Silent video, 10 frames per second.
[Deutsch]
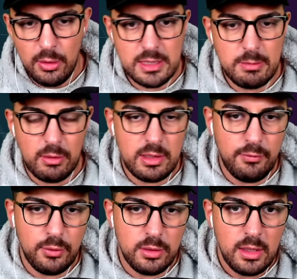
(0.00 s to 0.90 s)
Es gibt auch
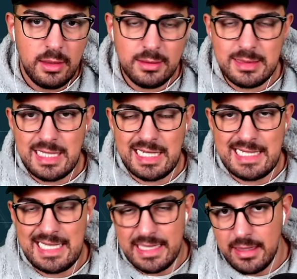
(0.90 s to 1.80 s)
dafür einen
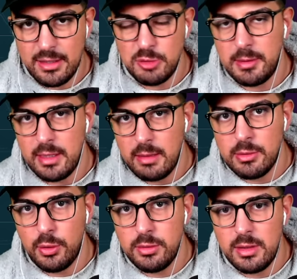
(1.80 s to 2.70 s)
Zerkleinerer später,
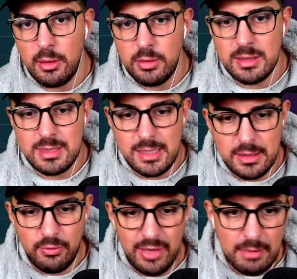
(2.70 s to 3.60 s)
damit könnt ihr die auch
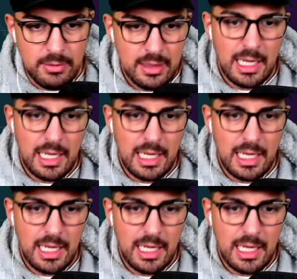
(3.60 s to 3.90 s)
gezielt farmen,